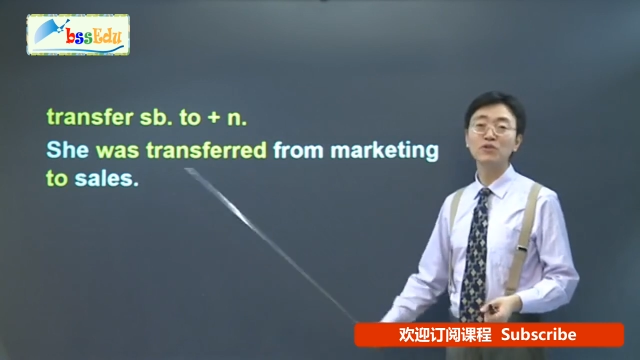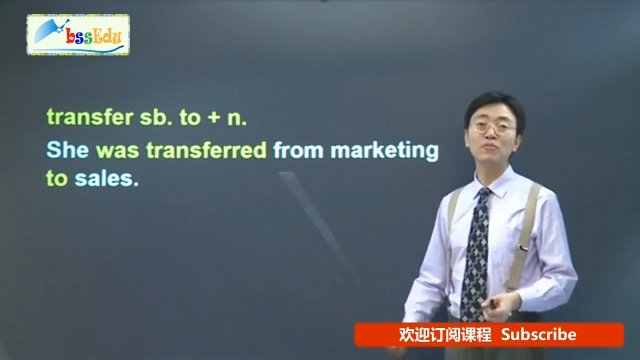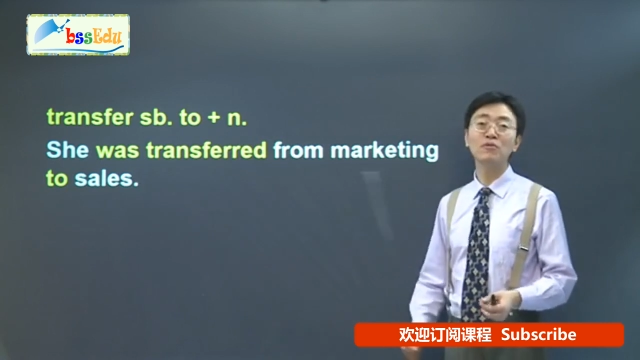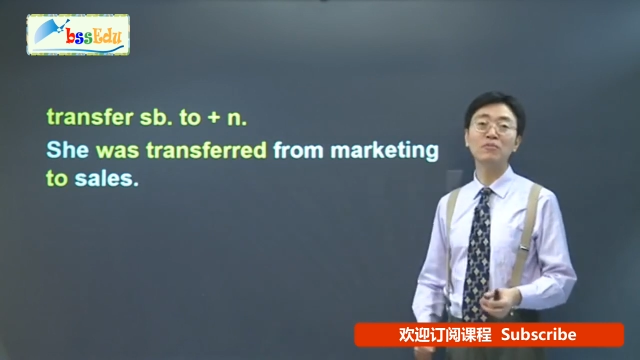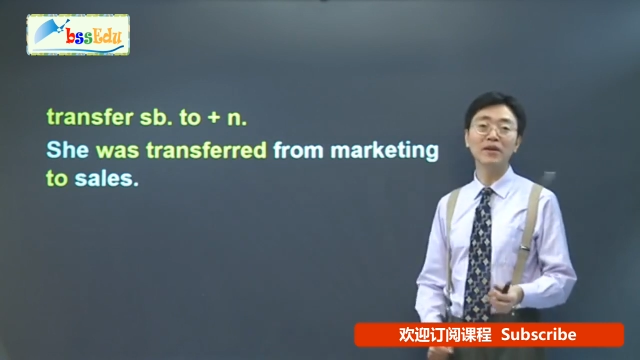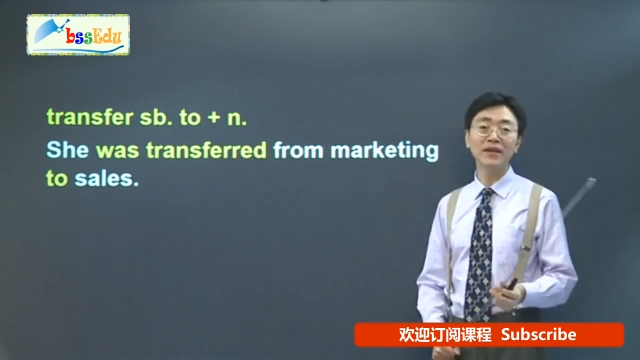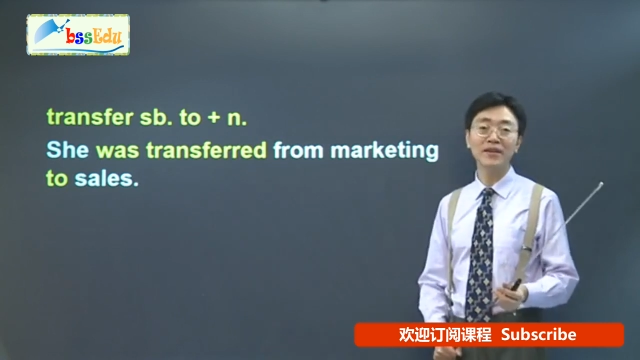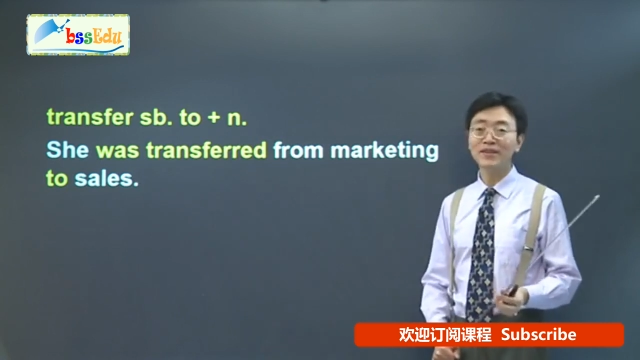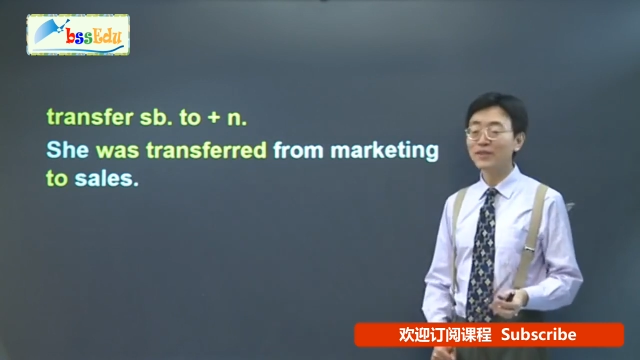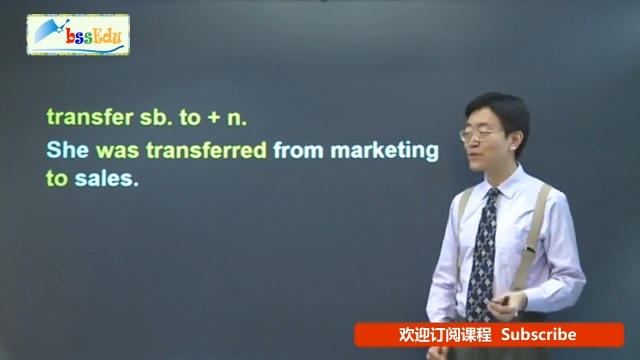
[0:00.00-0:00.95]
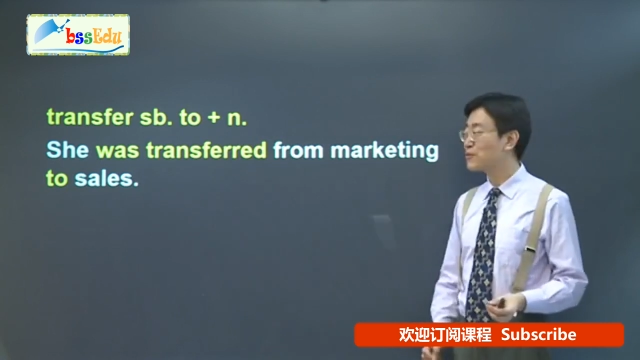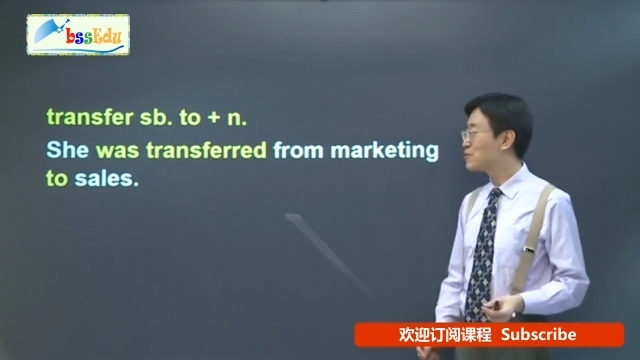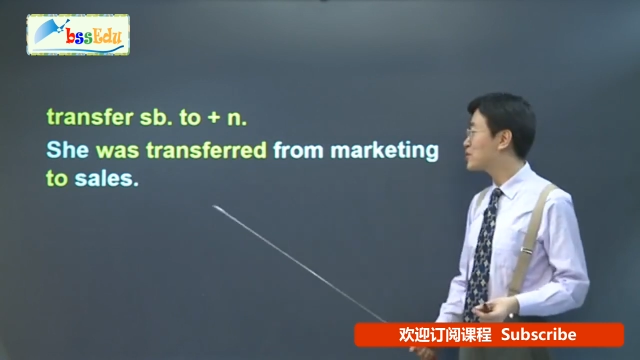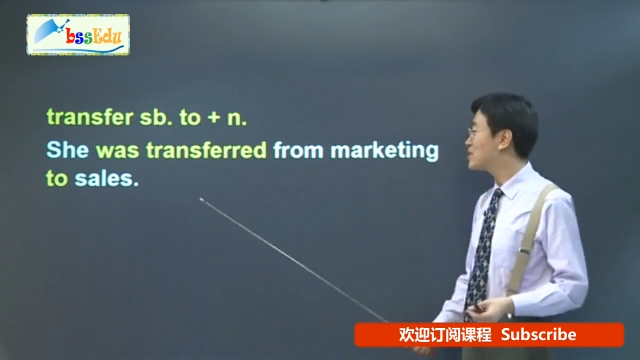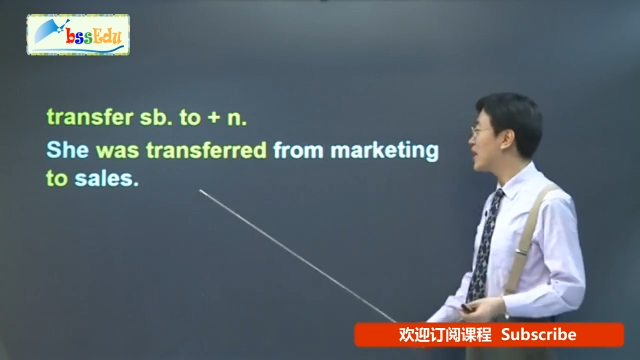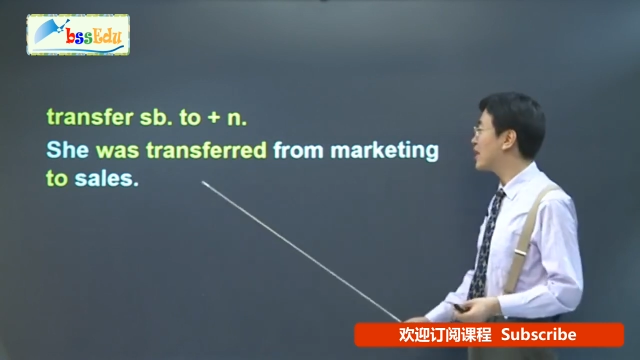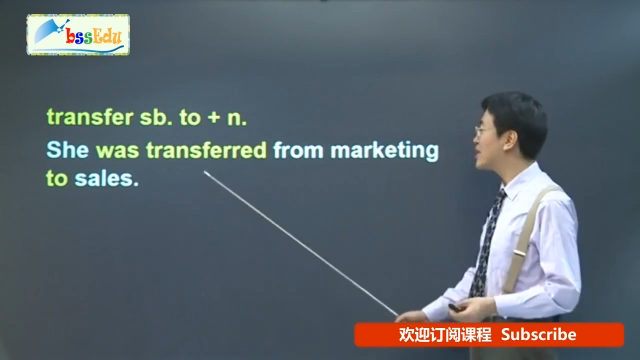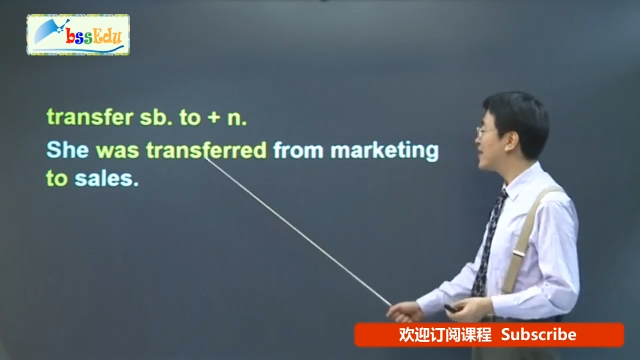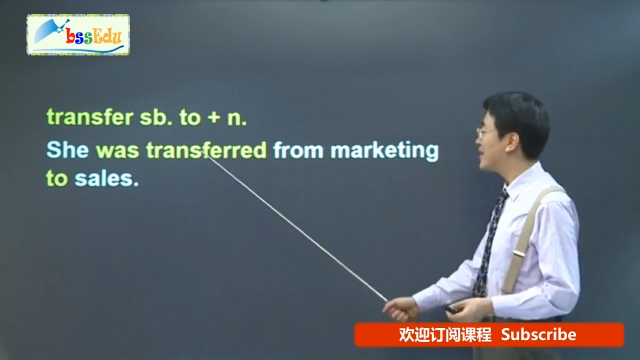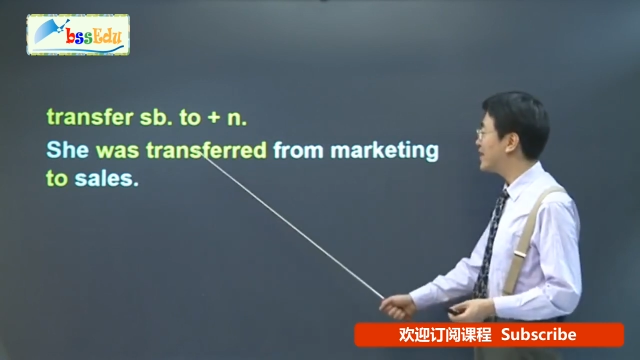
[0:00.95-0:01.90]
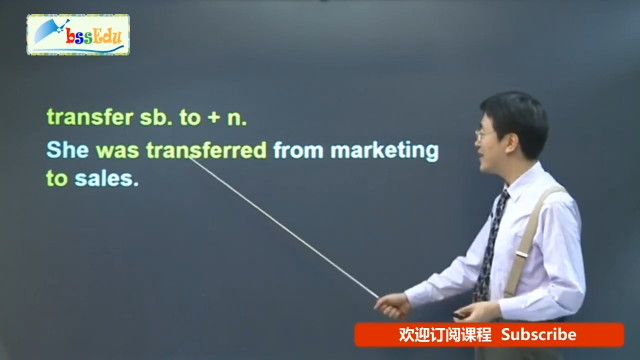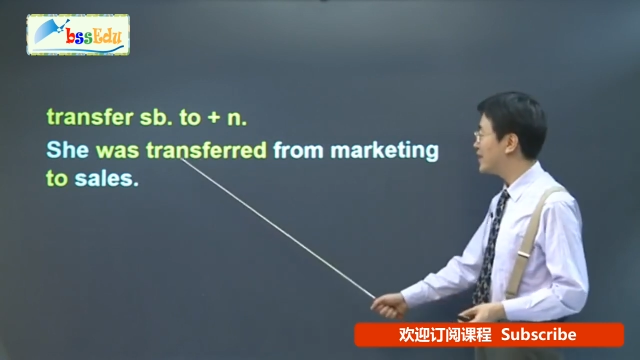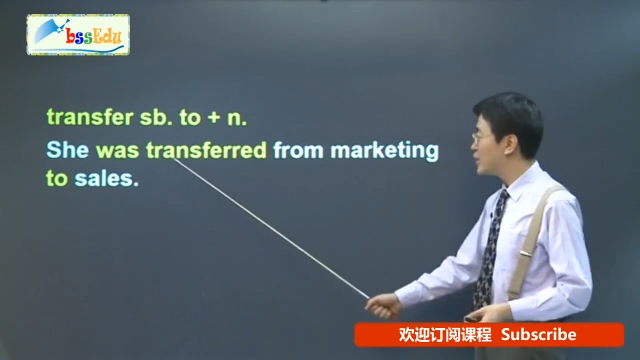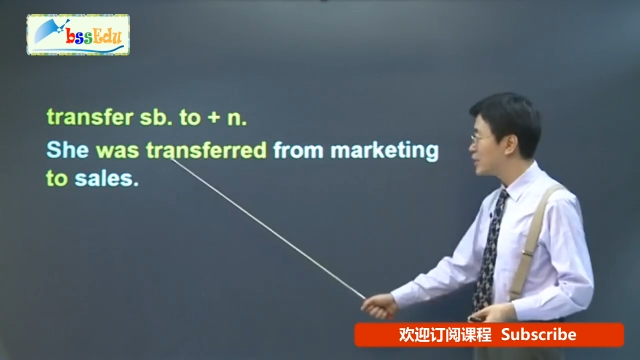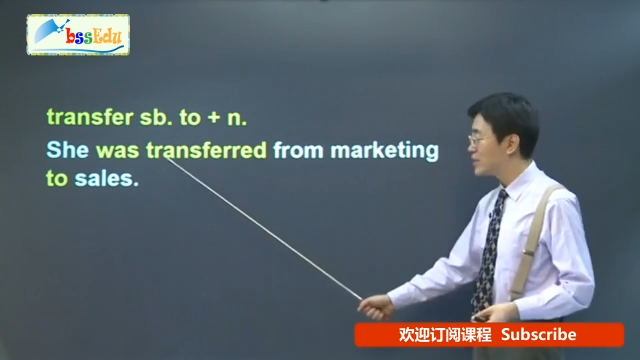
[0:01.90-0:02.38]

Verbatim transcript: 售部门了，由做市场的哎